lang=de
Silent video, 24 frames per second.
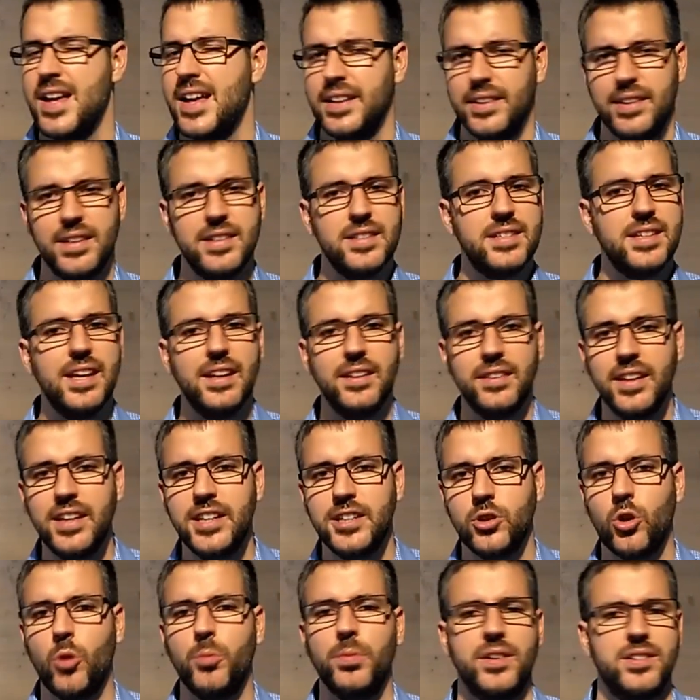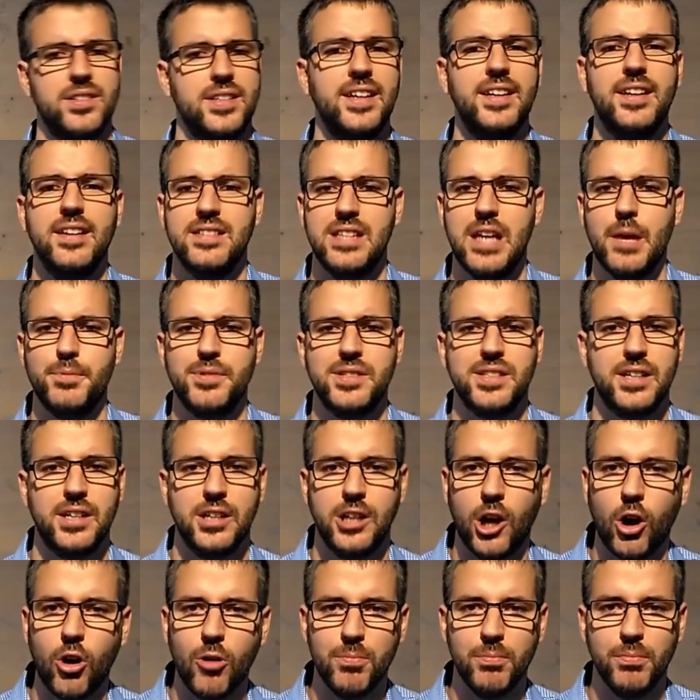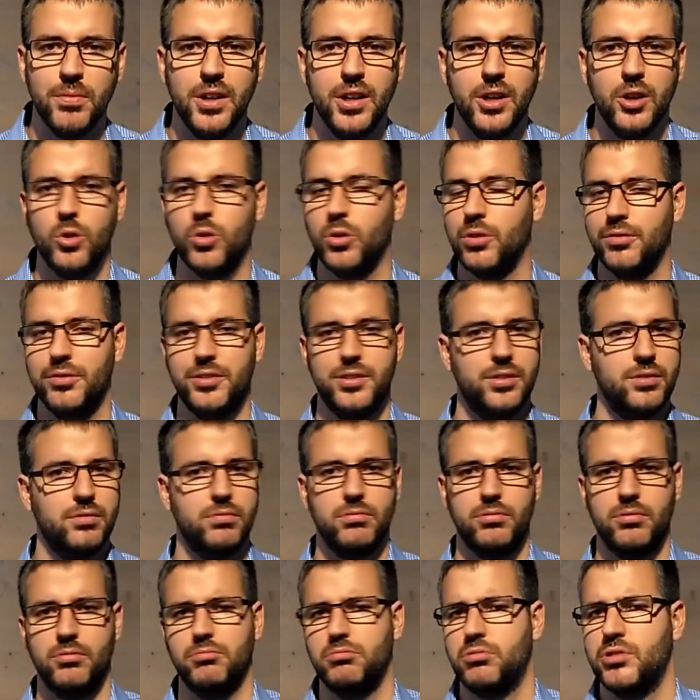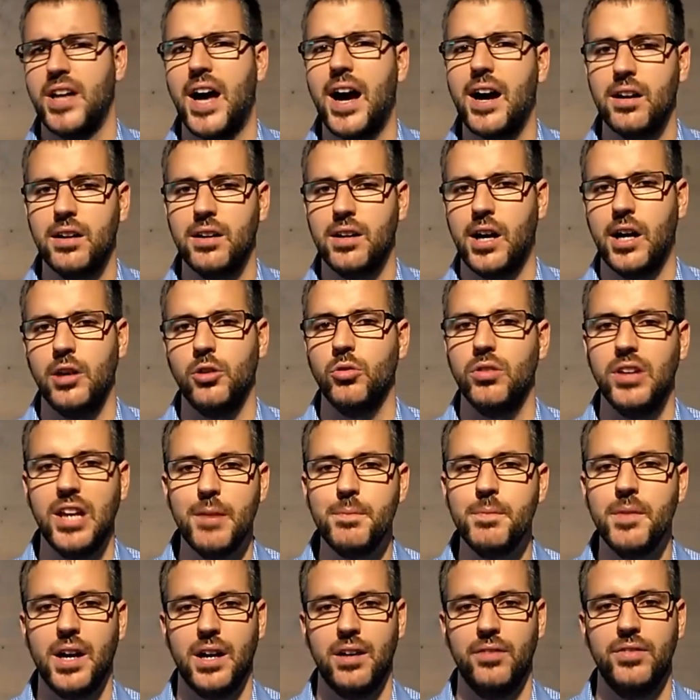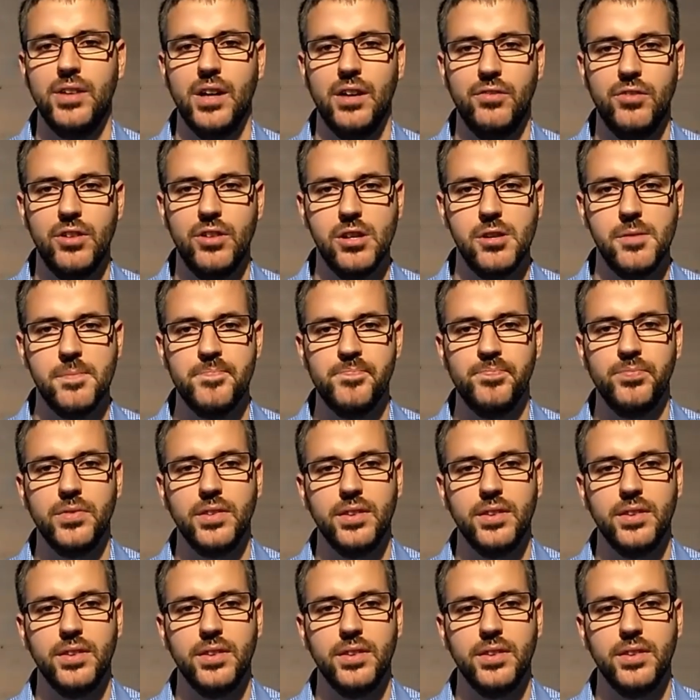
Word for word: Denn es geht nicht darum, dass jeder selbst glauben und sagen kann und leben kann, wie er will.